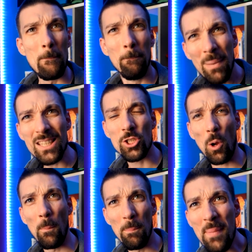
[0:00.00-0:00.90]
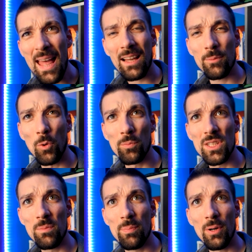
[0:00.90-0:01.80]
Mais je t'emmerde mon
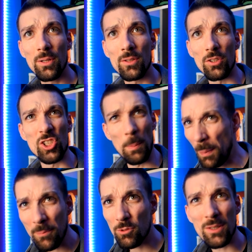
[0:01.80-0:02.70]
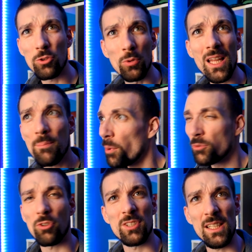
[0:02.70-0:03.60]
petit pote, j'ai pas besoin de ton aide pour
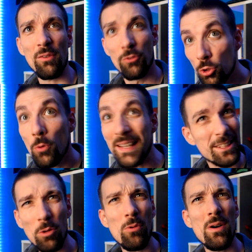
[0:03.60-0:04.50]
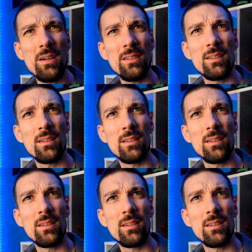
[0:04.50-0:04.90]
me sentir vieux et con hein